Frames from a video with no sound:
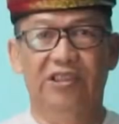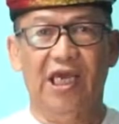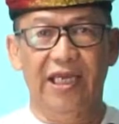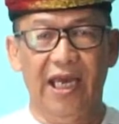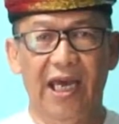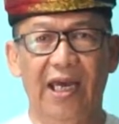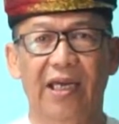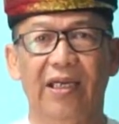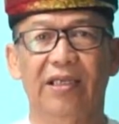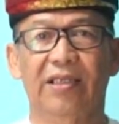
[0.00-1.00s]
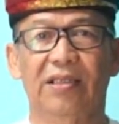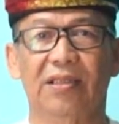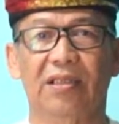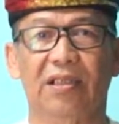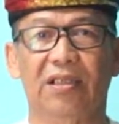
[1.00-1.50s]
Saya
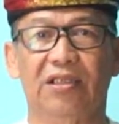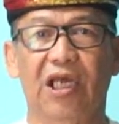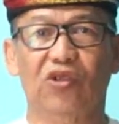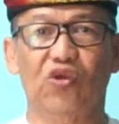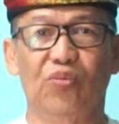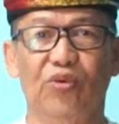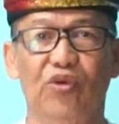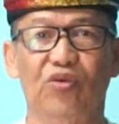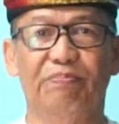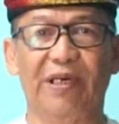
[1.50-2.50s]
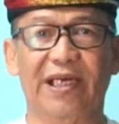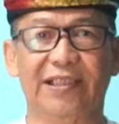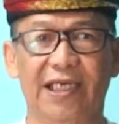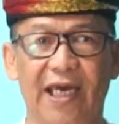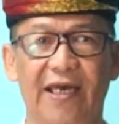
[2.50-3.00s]
Datu Buyung
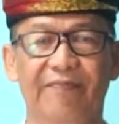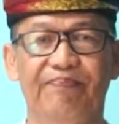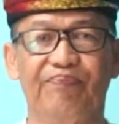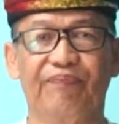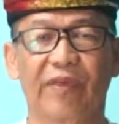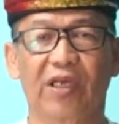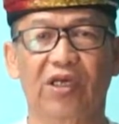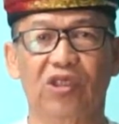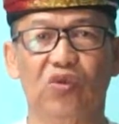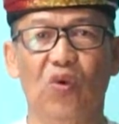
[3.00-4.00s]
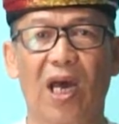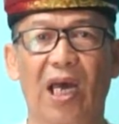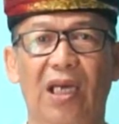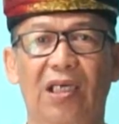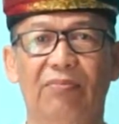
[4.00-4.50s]
Perkasa,
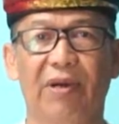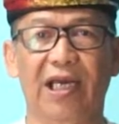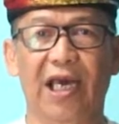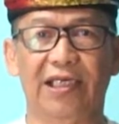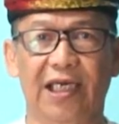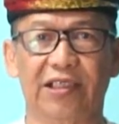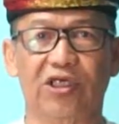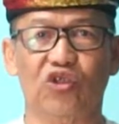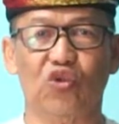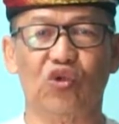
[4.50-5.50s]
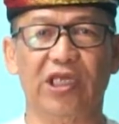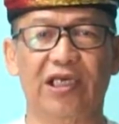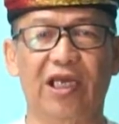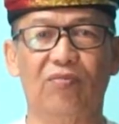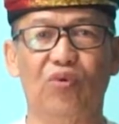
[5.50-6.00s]
Ketua Lembaga Adat
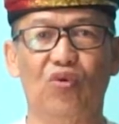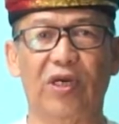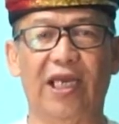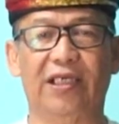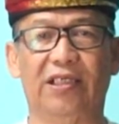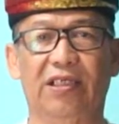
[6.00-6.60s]
Kesultanan Bulungan.